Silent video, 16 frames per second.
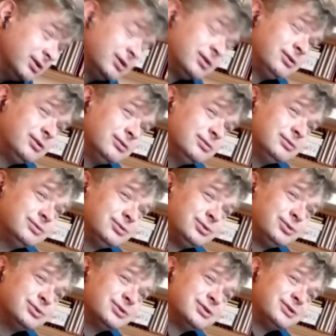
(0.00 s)
tych, kto,
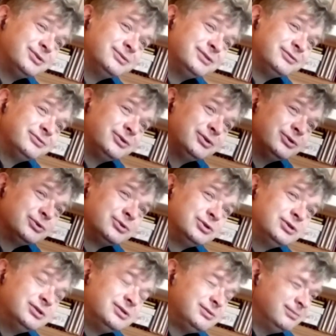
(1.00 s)
którzy są na
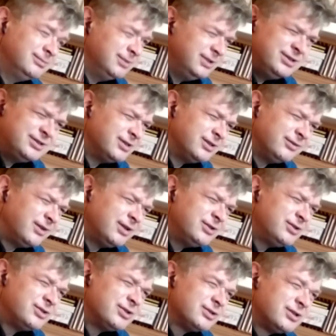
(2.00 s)
wolności?
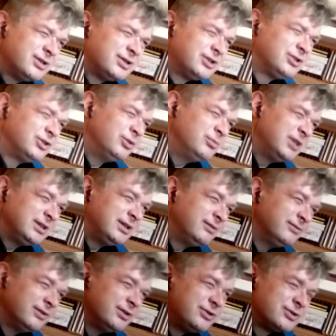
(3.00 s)
Licytowaliście się, kto ma
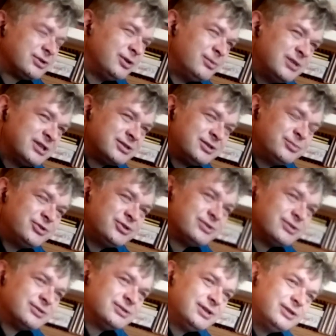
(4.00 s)
tam wejść, kto ma
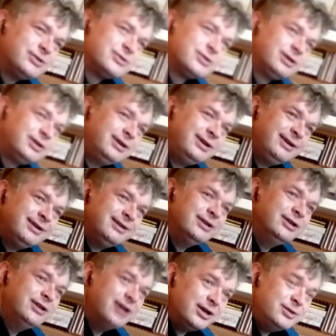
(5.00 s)
zrobić to zdjęcie
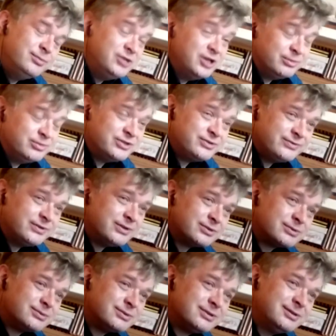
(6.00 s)
i na nim nie być w
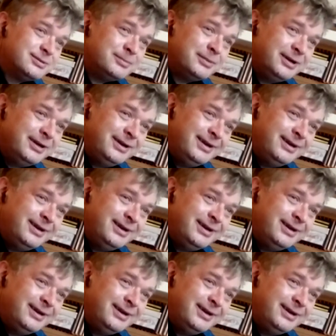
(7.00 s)
związku z tym?